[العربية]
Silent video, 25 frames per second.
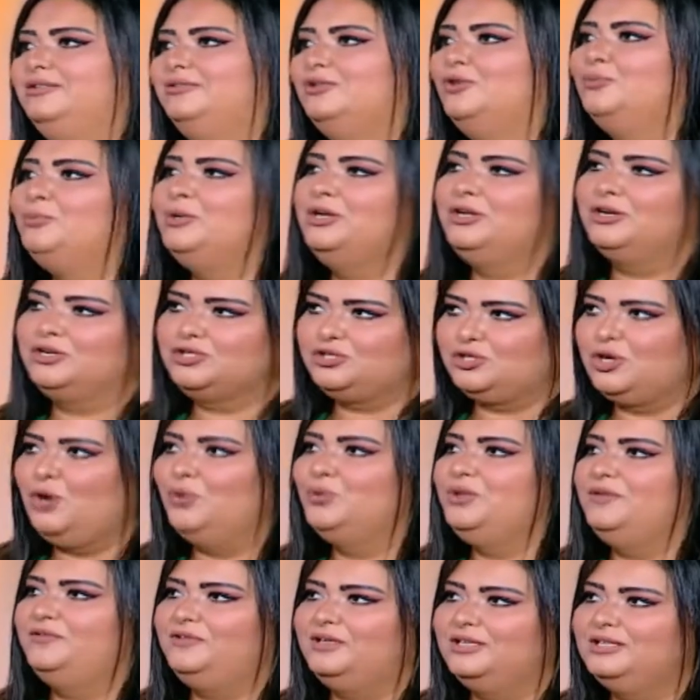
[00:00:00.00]
هم اللي
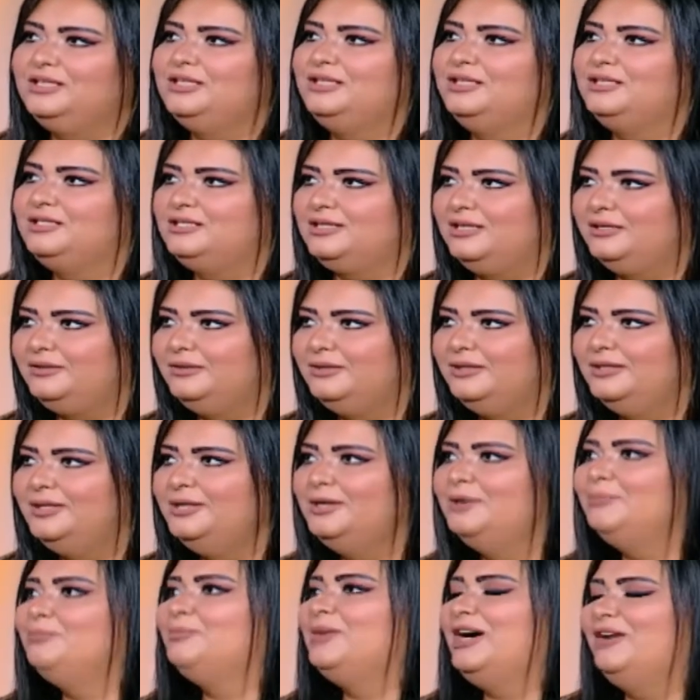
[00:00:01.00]
رشحوني في كده النساء ده كان
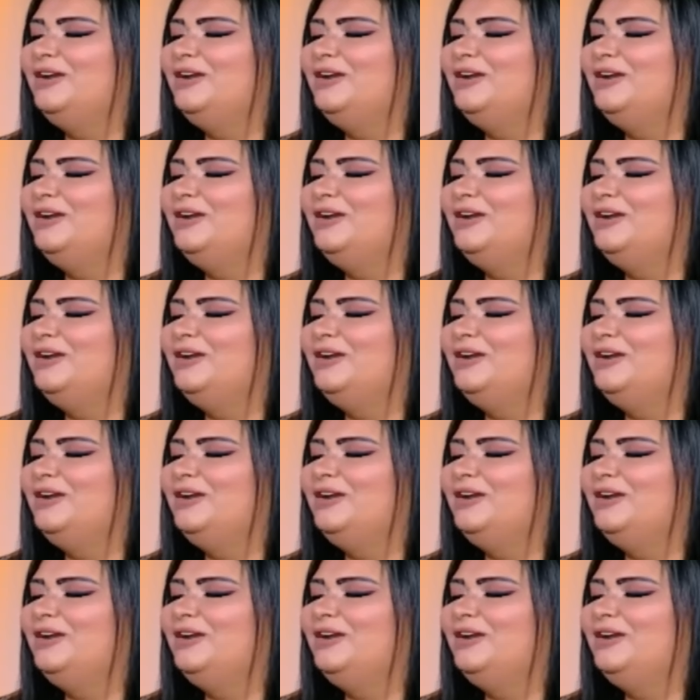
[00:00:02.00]
انا